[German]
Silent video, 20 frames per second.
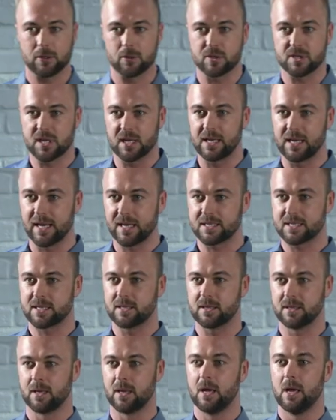aus den
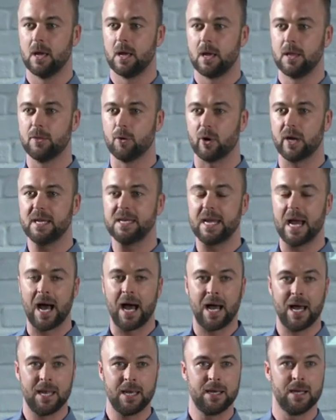letzten neun
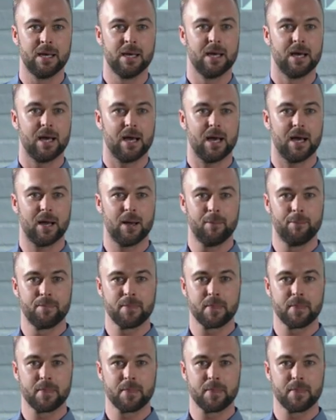Jahren ähm,